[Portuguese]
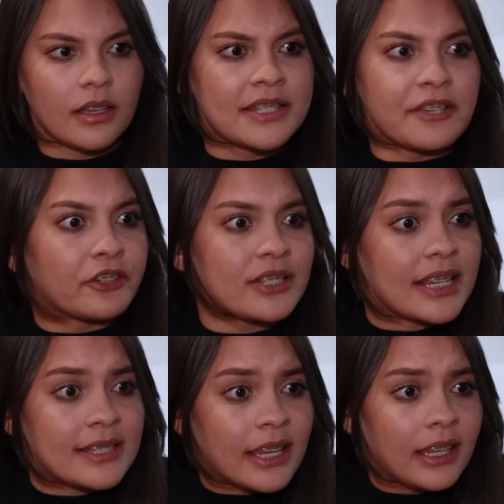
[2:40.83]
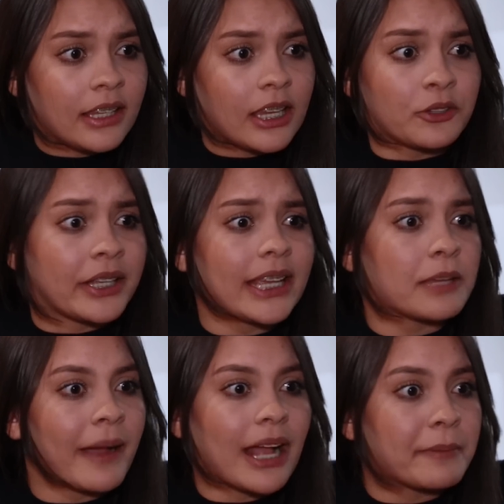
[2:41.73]
Se fosse assim, eu teria que
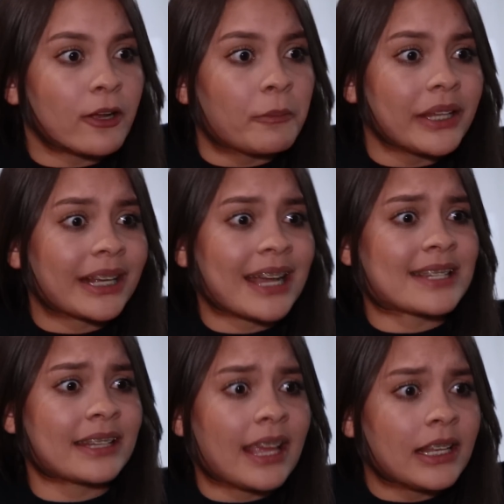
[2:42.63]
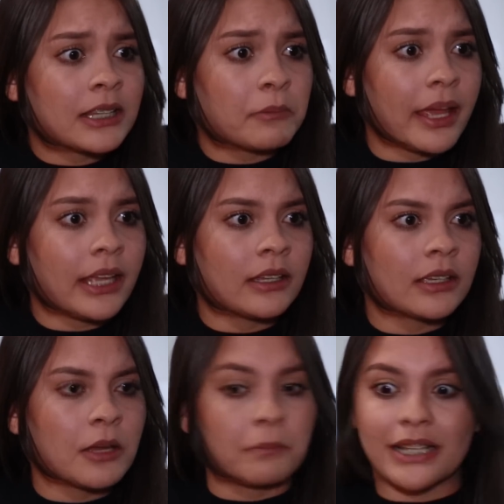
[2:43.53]
pagar para comer na casa dele também.
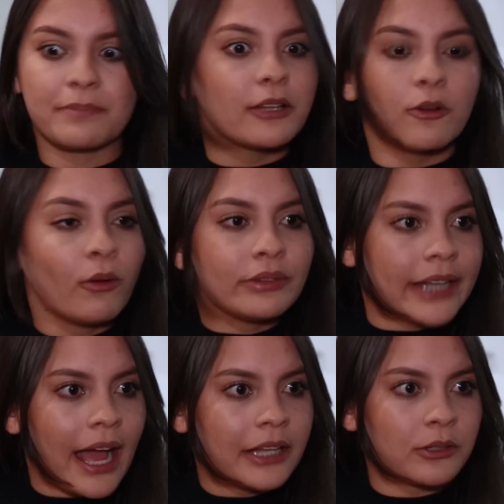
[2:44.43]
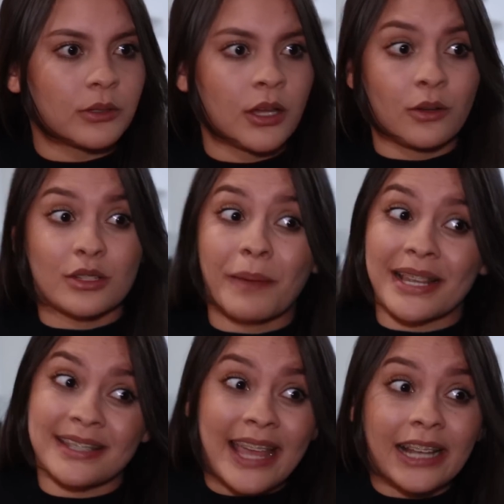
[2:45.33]
Mas pelo contrário, os
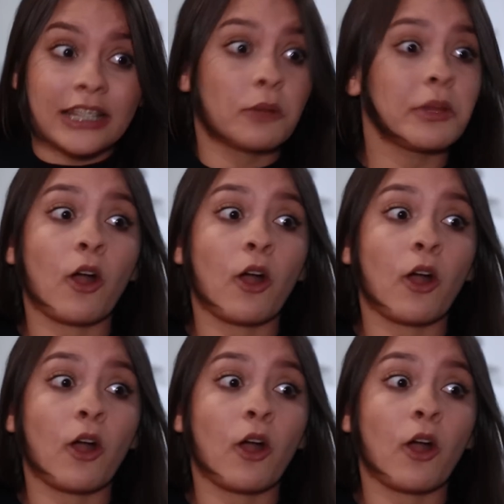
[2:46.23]
pais dele não me